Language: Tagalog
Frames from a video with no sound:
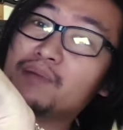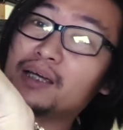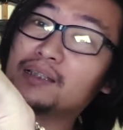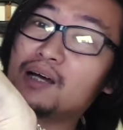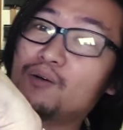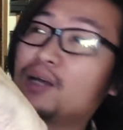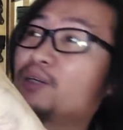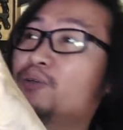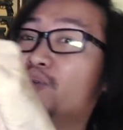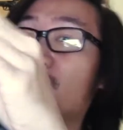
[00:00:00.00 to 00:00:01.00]
Makita ko lang
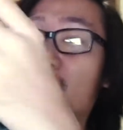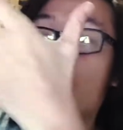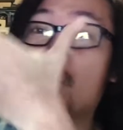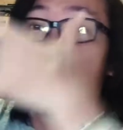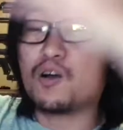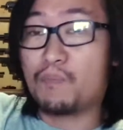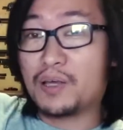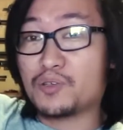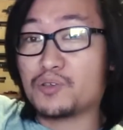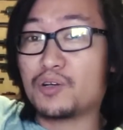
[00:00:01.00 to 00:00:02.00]
yung mukha ko
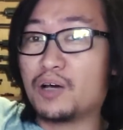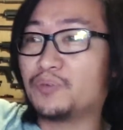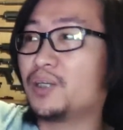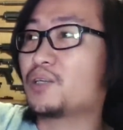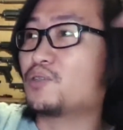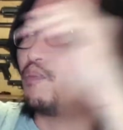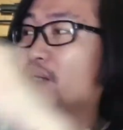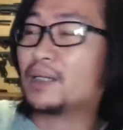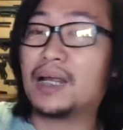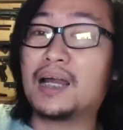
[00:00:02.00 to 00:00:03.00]
plus yung surrounding So,
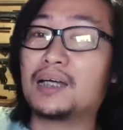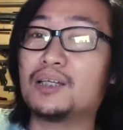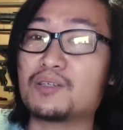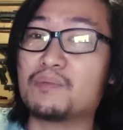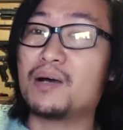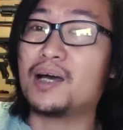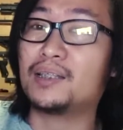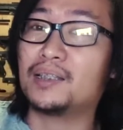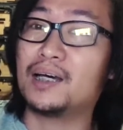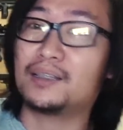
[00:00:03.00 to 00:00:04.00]
pwedeng lalakad ako sa
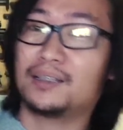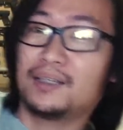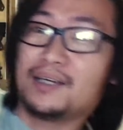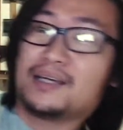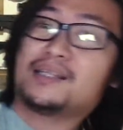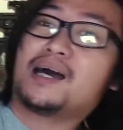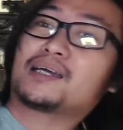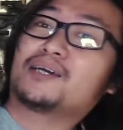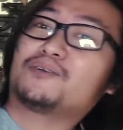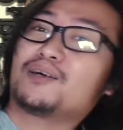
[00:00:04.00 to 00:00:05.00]
Makati dati, na
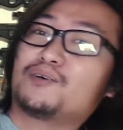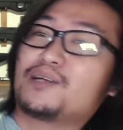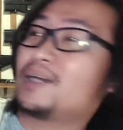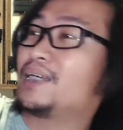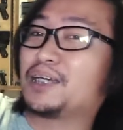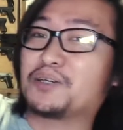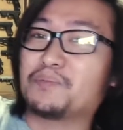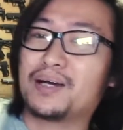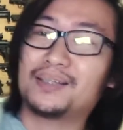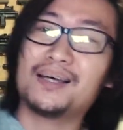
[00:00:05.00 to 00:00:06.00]
nakaganon ako, nakatingin yung
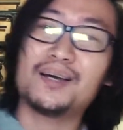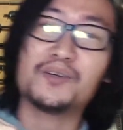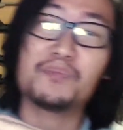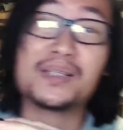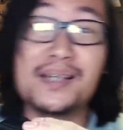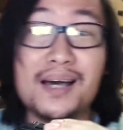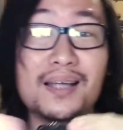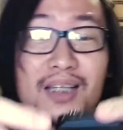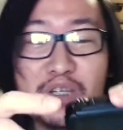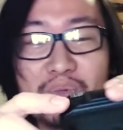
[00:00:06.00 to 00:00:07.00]
mga tao. Plus,
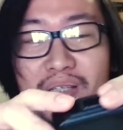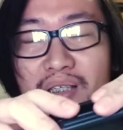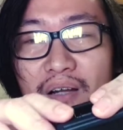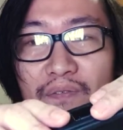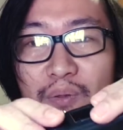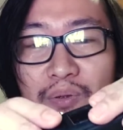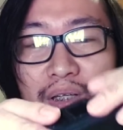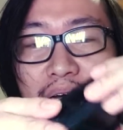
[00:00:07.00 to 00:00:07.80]
naka-attach pa sa cellphone.